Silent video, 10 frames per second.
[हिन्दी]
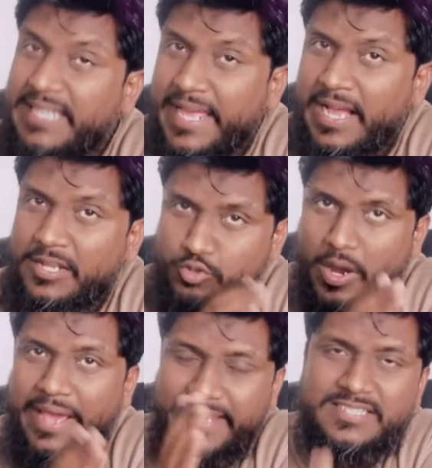देगा जो
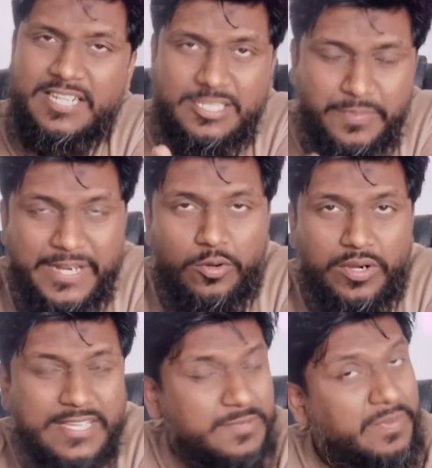हाईएस्ट स्पीड
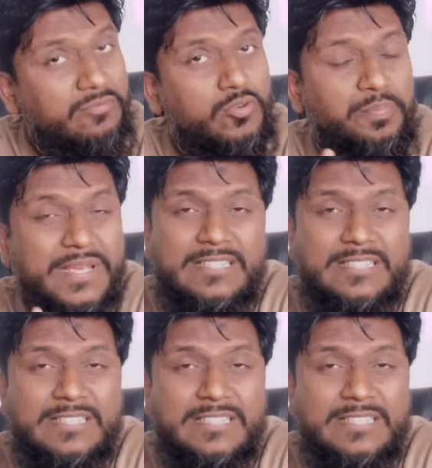होगी इसमें वो